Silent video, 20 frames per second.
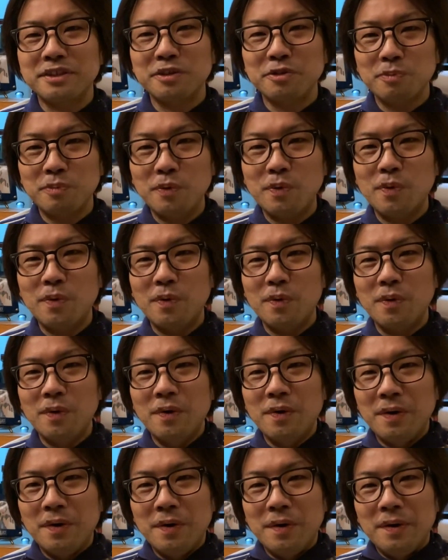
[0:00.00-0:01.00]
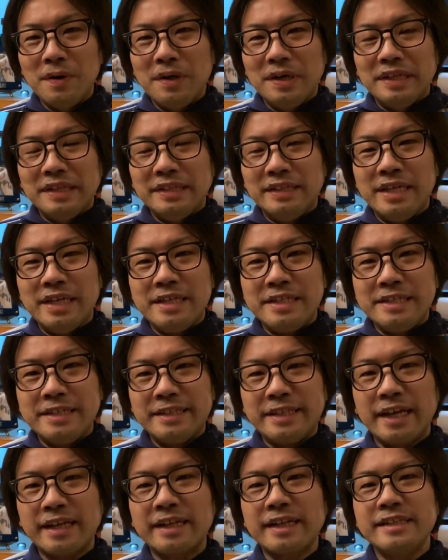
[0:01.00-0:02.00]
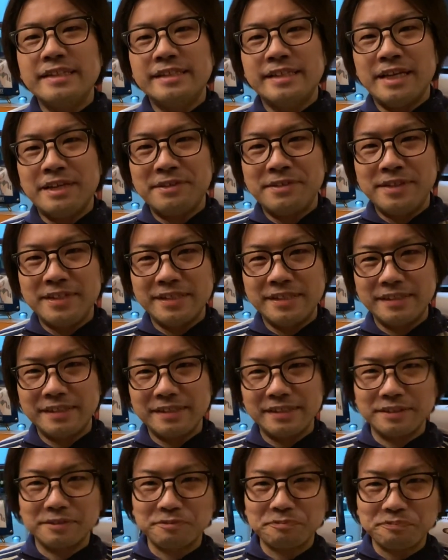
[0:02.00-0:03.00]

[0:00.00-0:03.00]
ども第2位高木佐伯です、